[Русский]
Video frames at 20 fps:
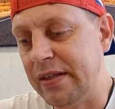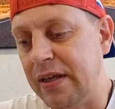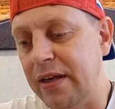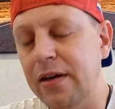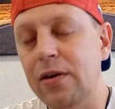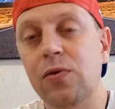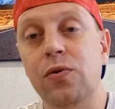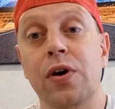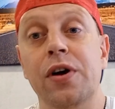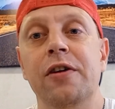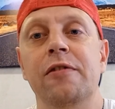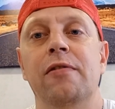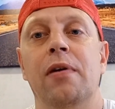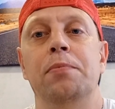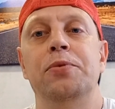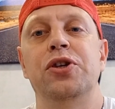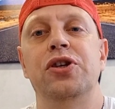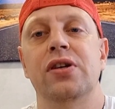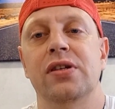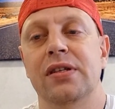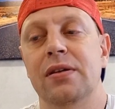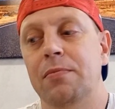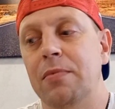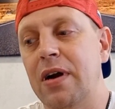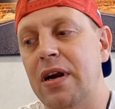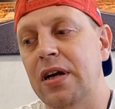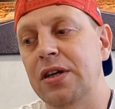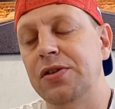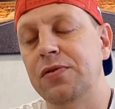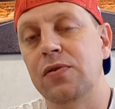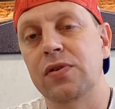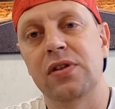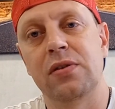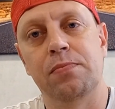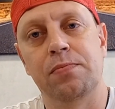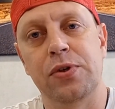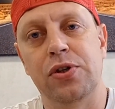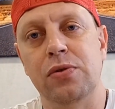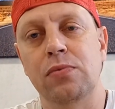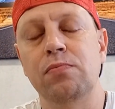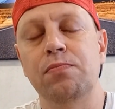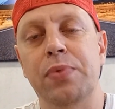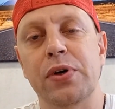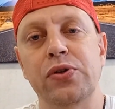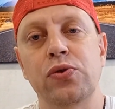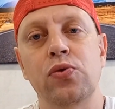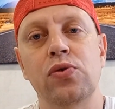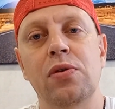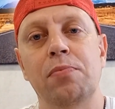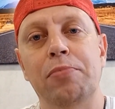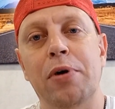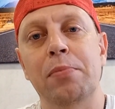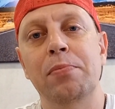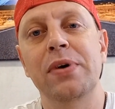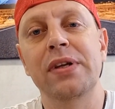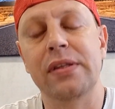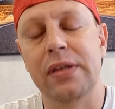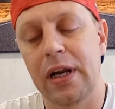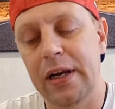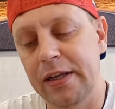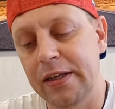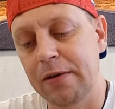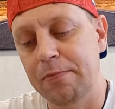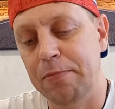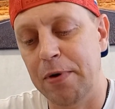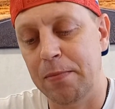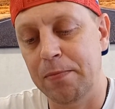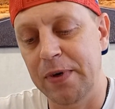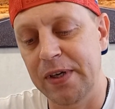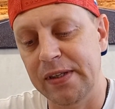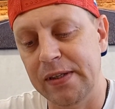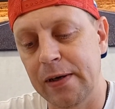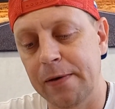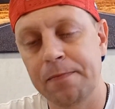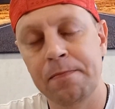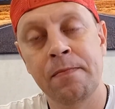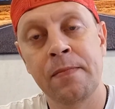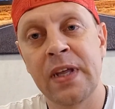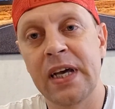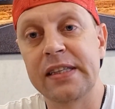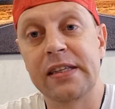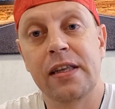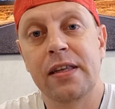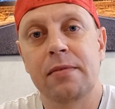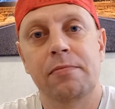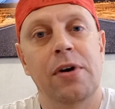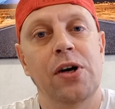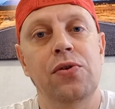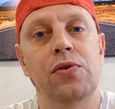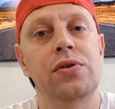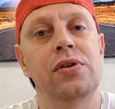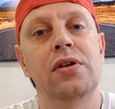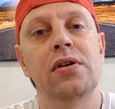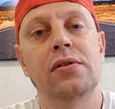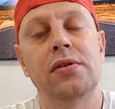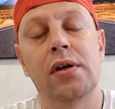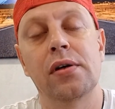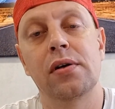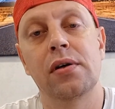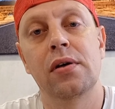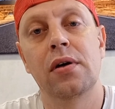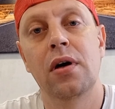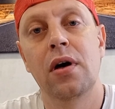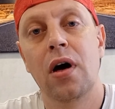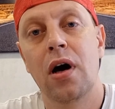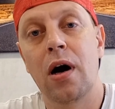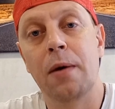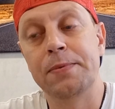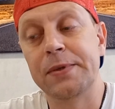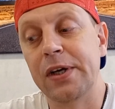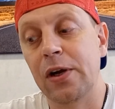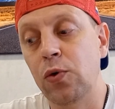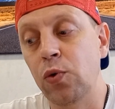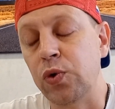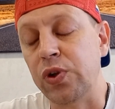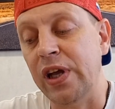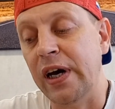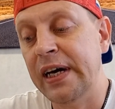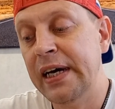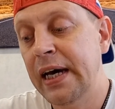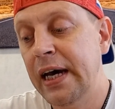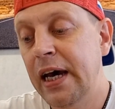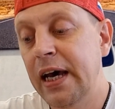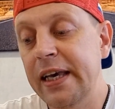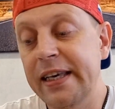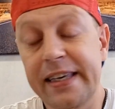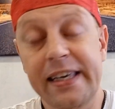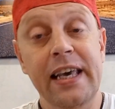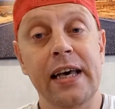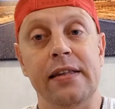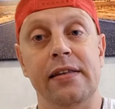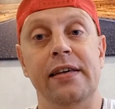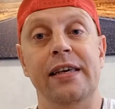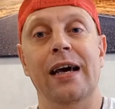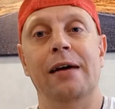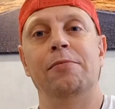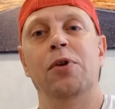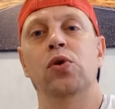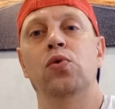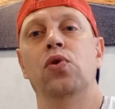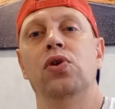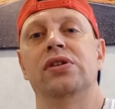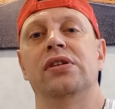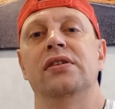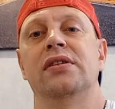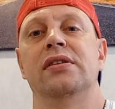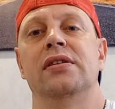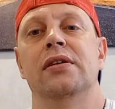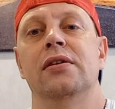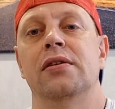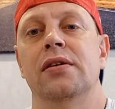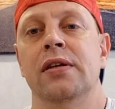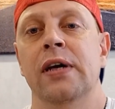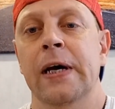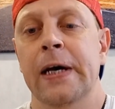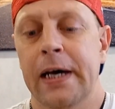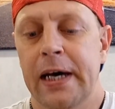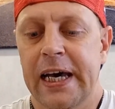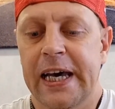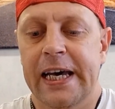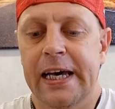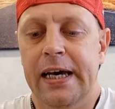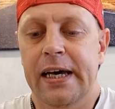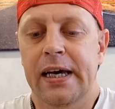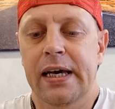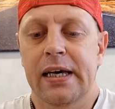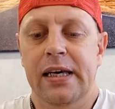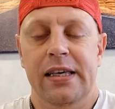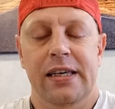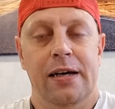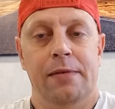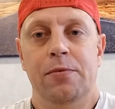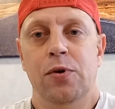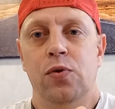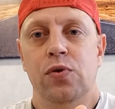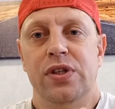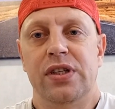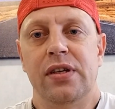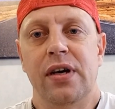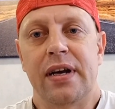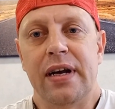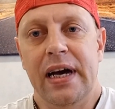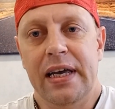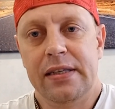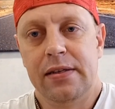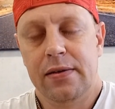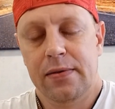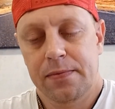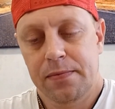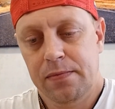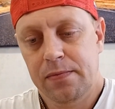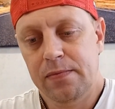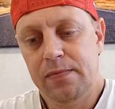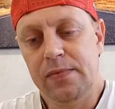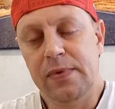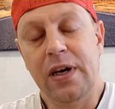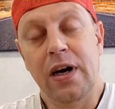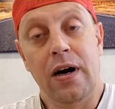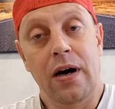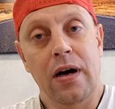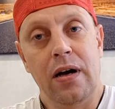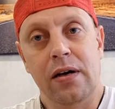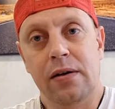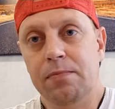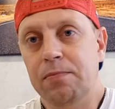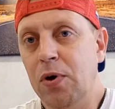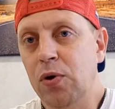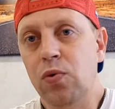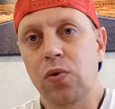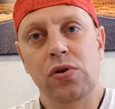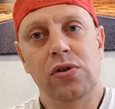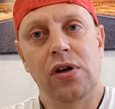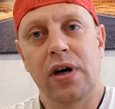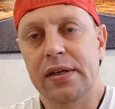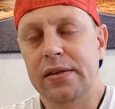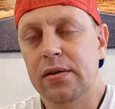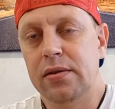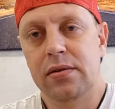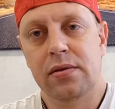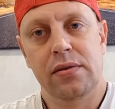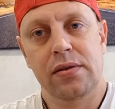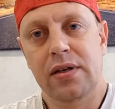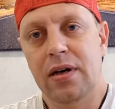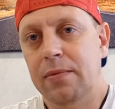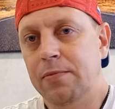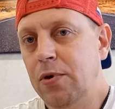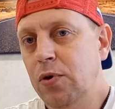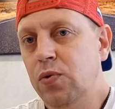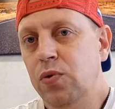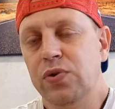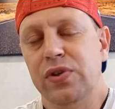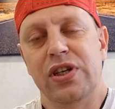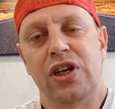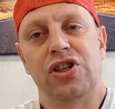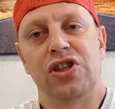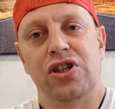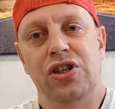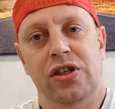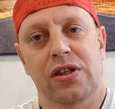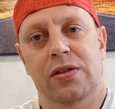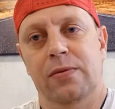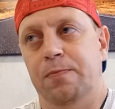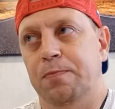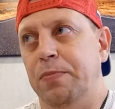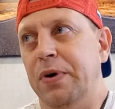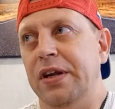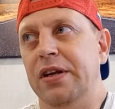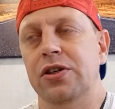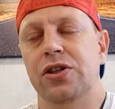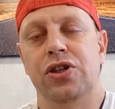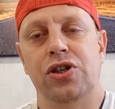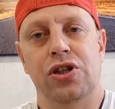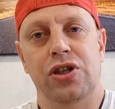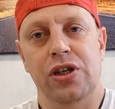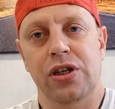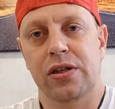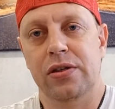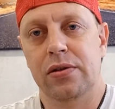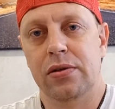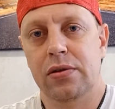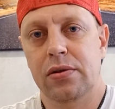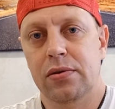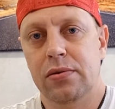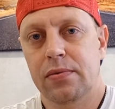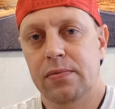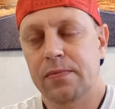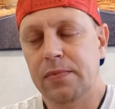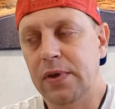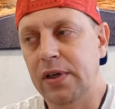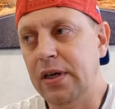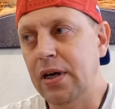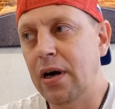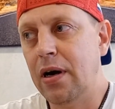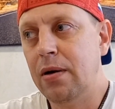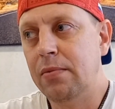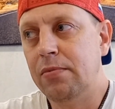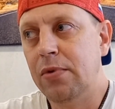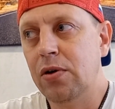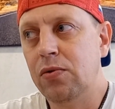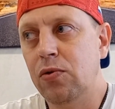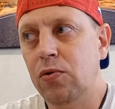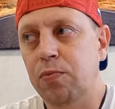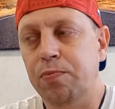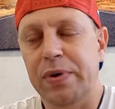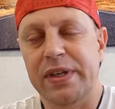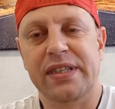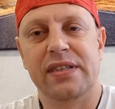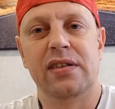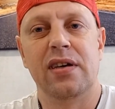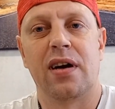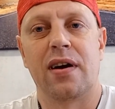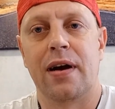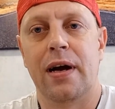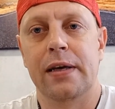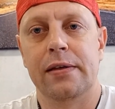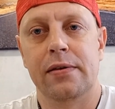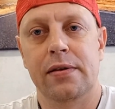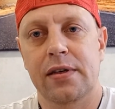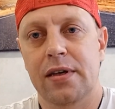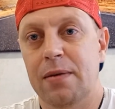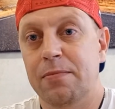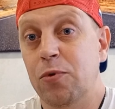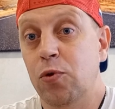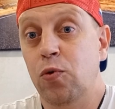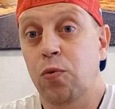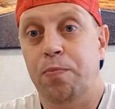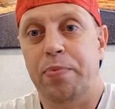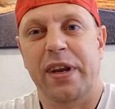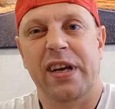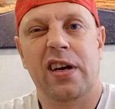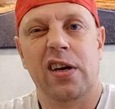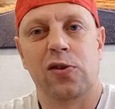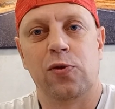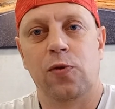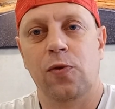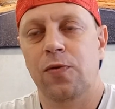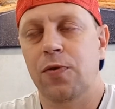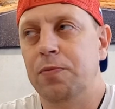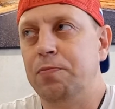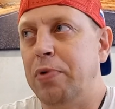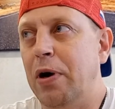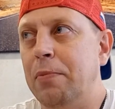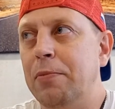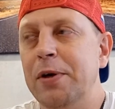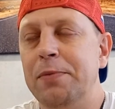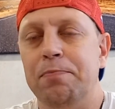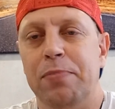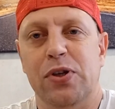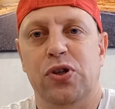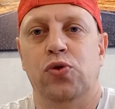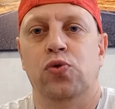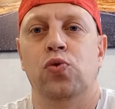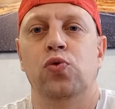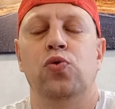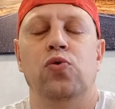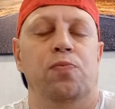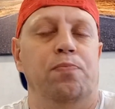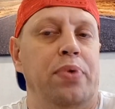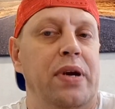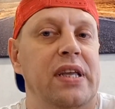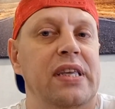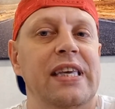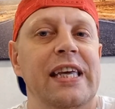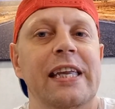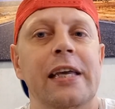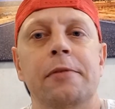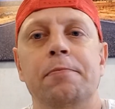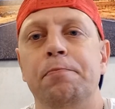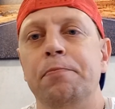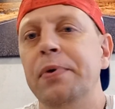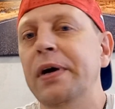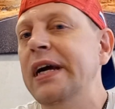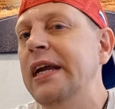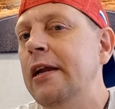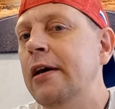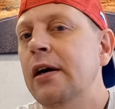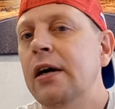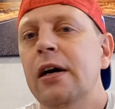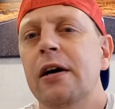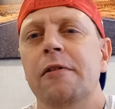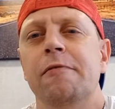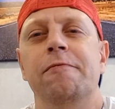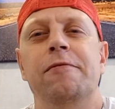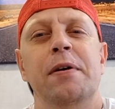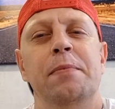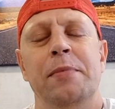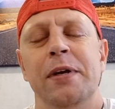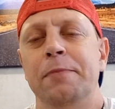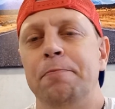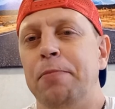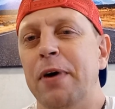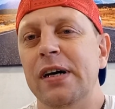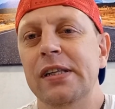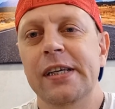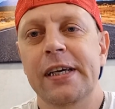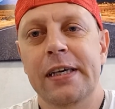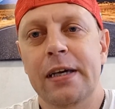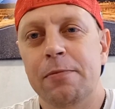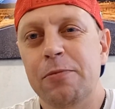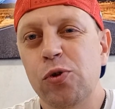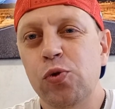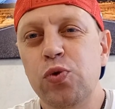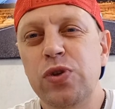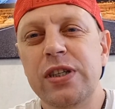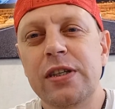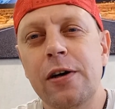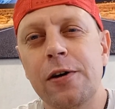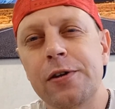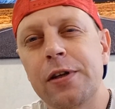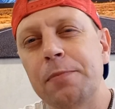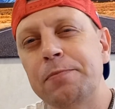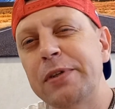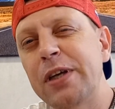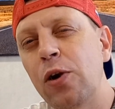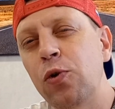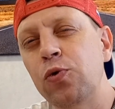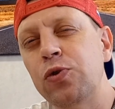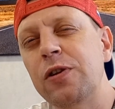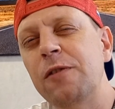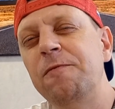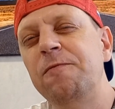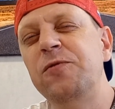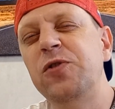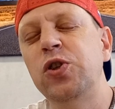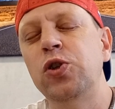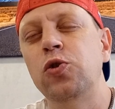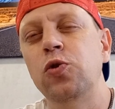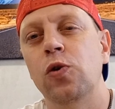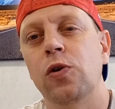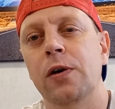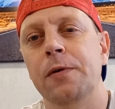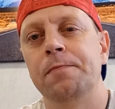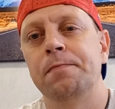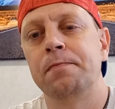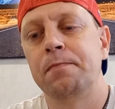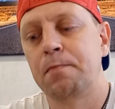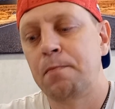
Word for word: тарелка и вообще заморачиваться, почему посуда помыта или не помыта? Это не мое дело. Абсолютно. Нет, я могу это сделать. Я могу стирать, я могу гладить, я могу зашить, пришить, я могу постирать, я могу приготовить, помыть посуду, протереть пыль, вымыть полы. Я могу сделать абсолютно все.